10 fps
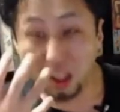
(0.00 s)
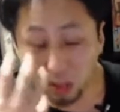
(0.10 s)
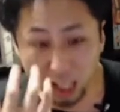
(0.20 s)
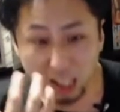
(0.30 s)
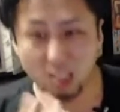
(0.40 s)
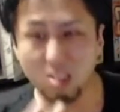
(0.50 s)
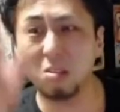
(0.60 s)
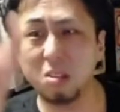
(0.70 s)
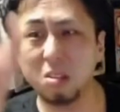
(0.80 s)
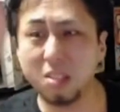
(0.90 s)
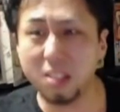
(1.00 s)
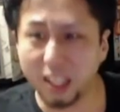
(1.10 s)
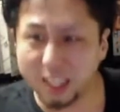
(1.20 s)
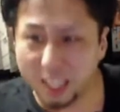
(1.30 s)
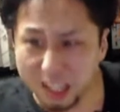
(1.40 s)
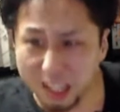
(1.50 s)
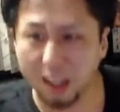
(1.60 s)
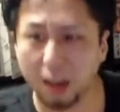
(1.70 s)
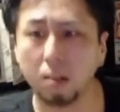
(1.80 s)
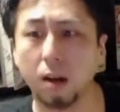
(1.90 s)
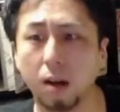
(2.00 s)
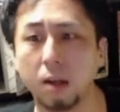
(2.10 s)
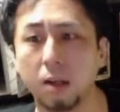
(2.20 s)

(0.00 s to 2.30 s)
の中に狂った邪気があるから。